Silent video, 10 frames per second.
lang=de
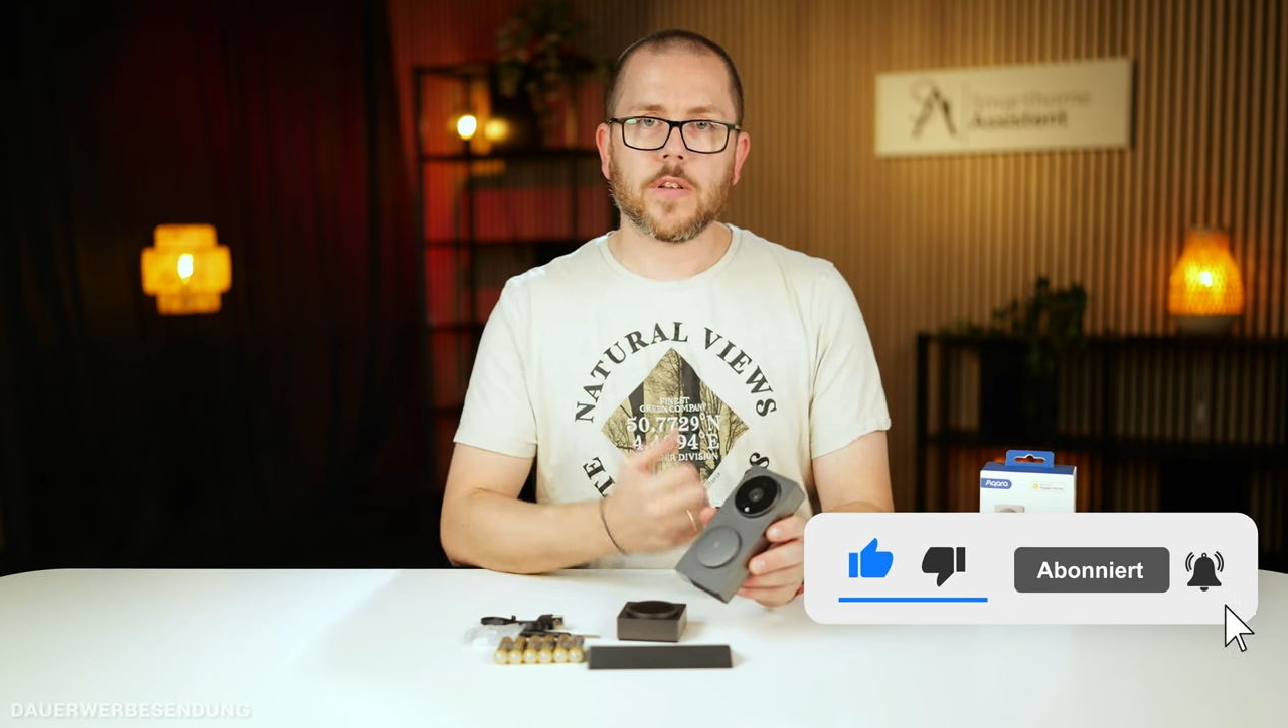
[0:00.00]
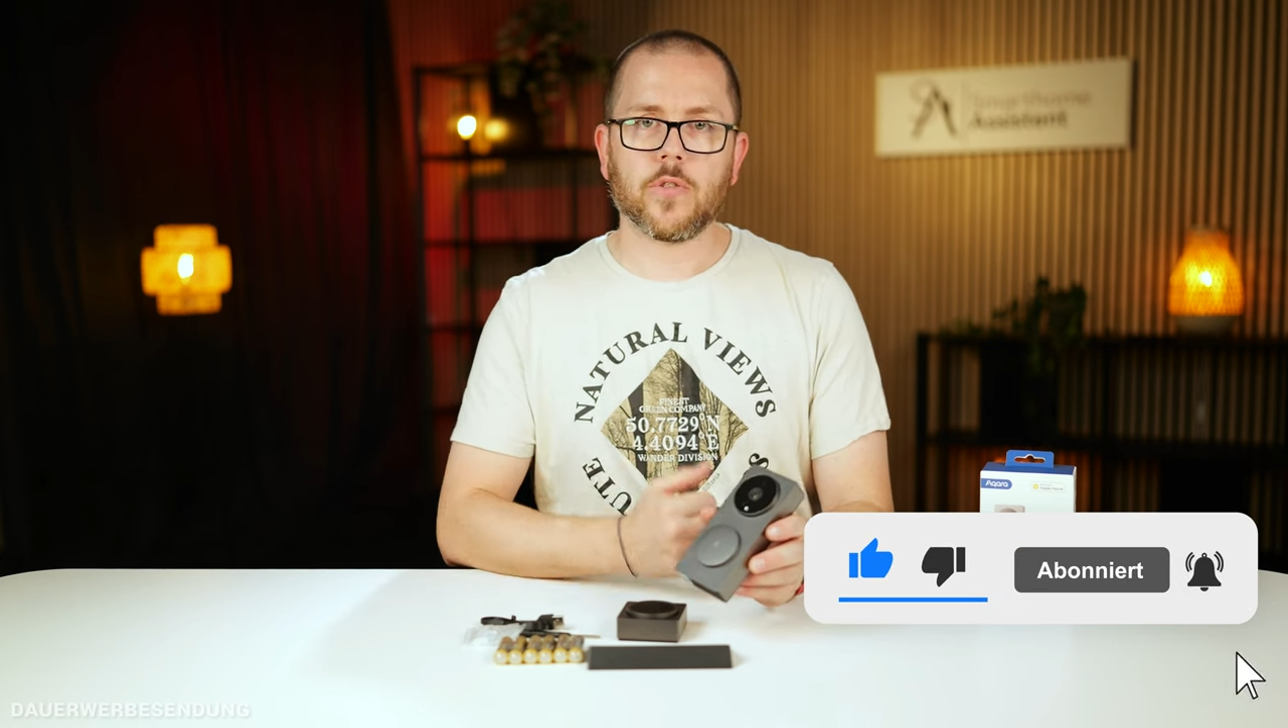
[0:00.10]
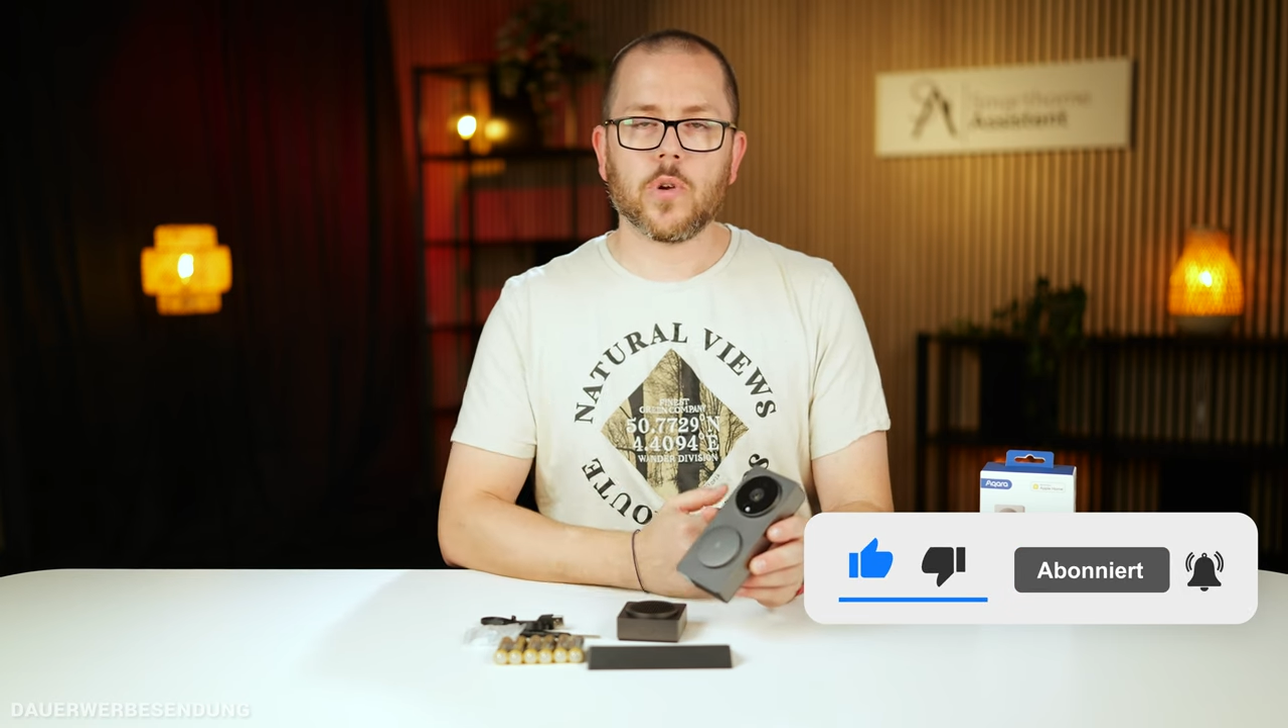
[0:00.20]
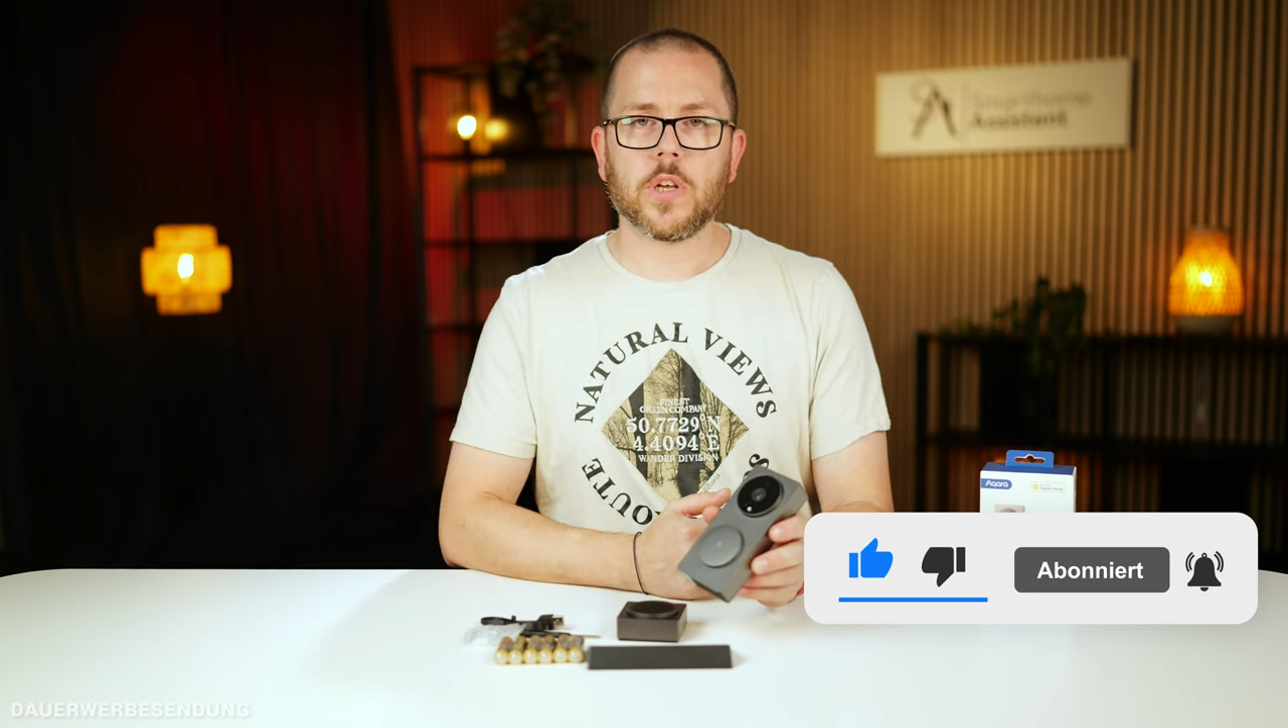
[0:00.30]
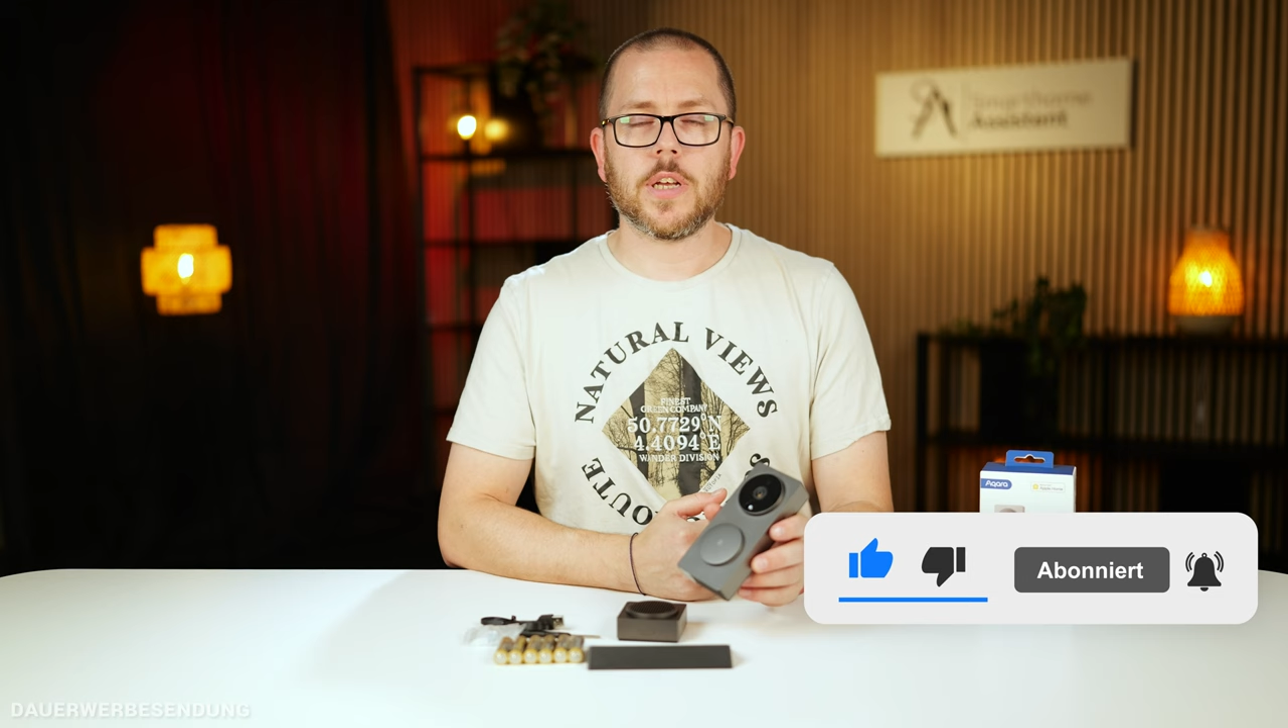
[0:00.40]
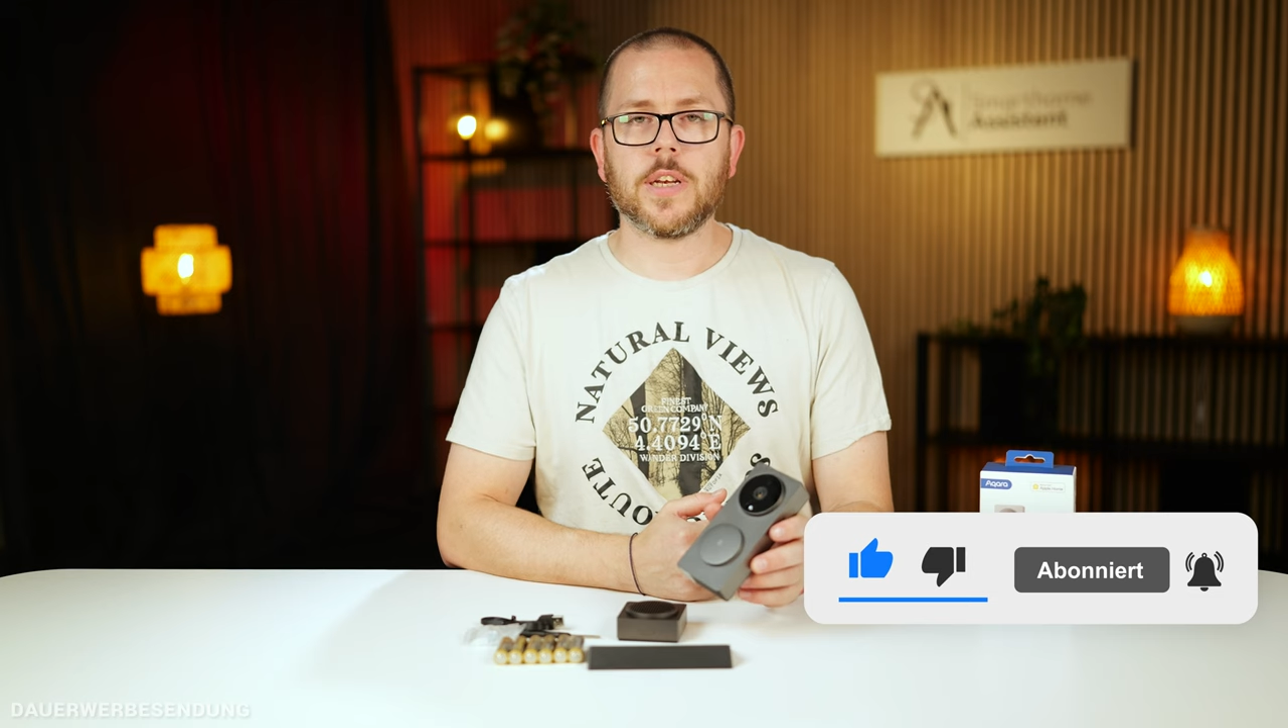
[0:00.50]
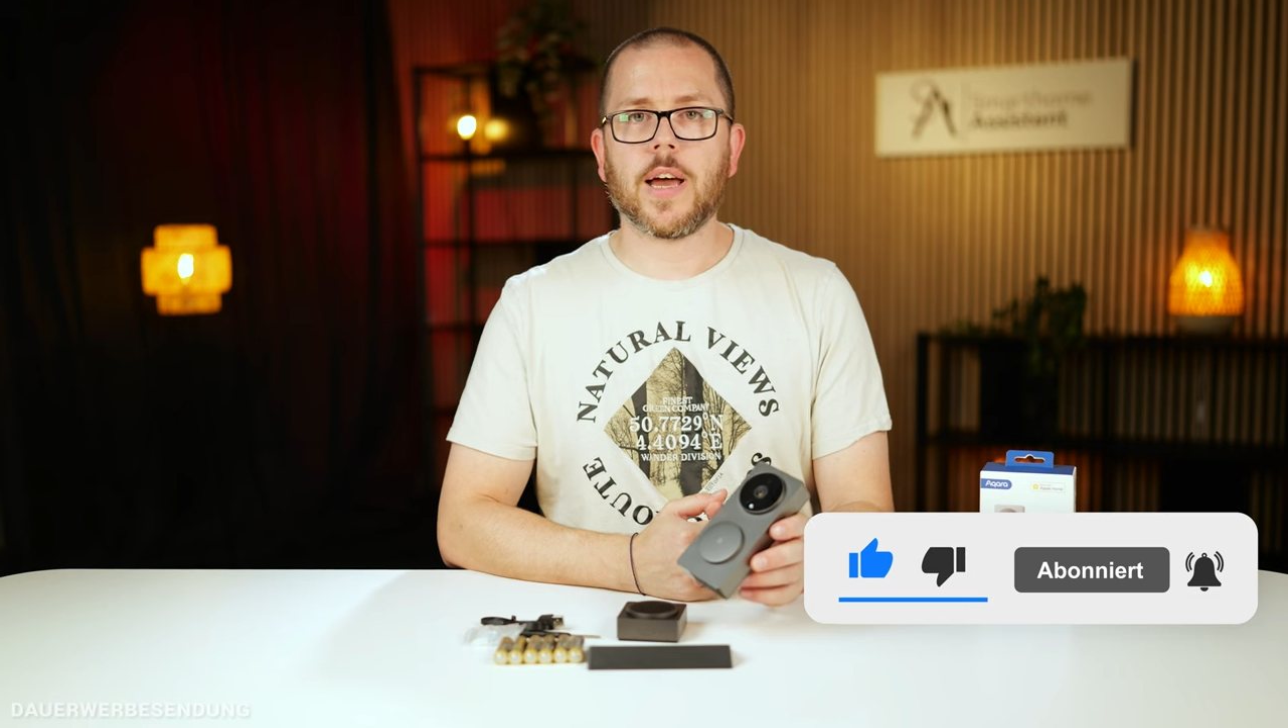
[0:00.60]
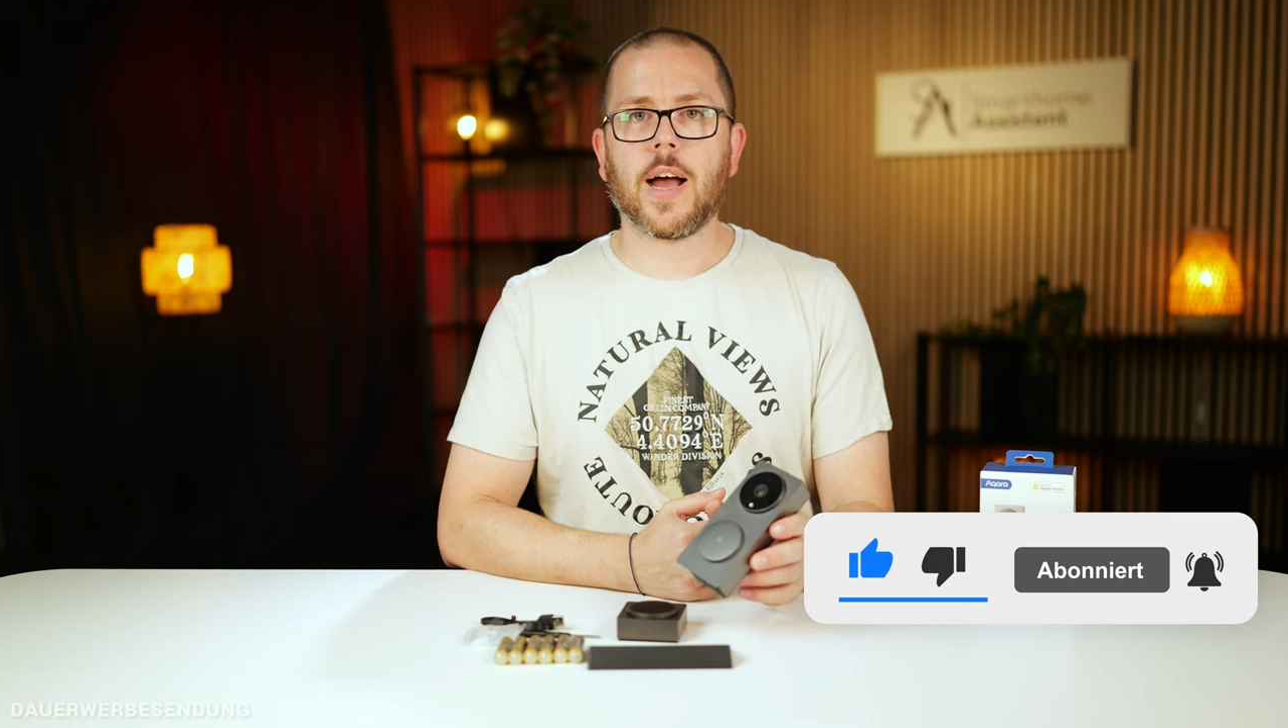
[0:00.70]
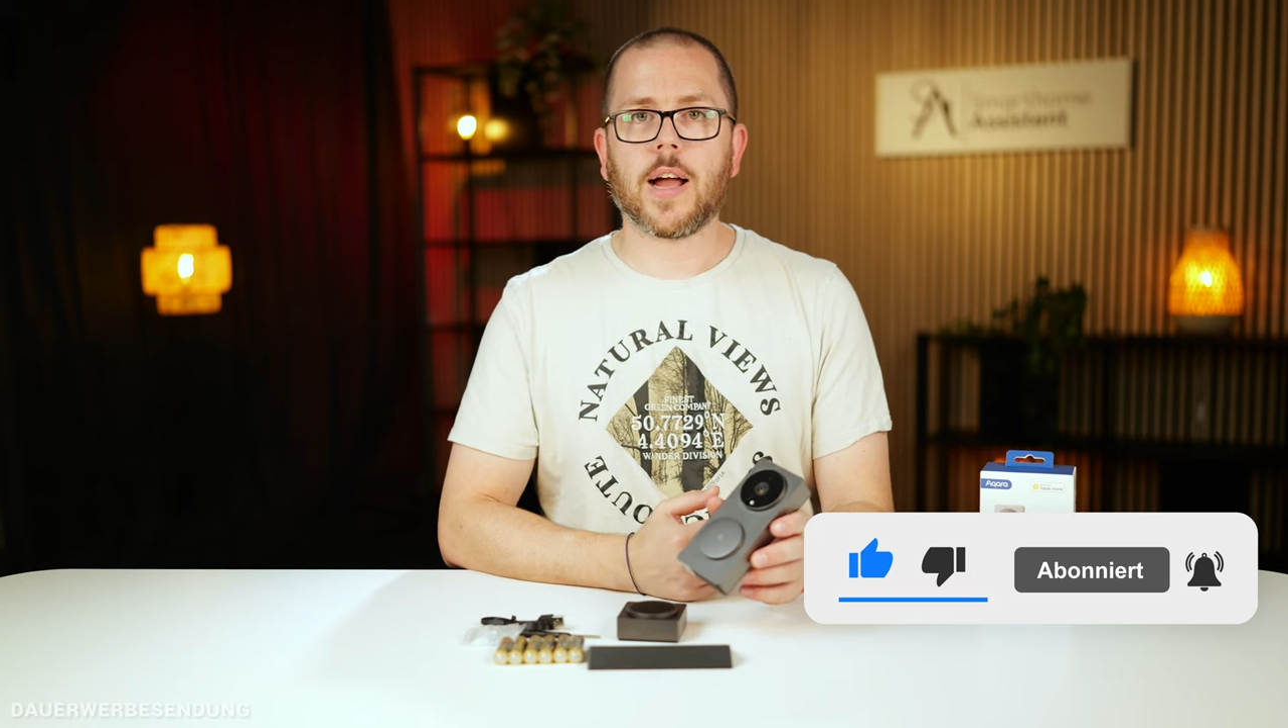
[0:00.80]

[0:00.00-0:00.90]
natürlich in der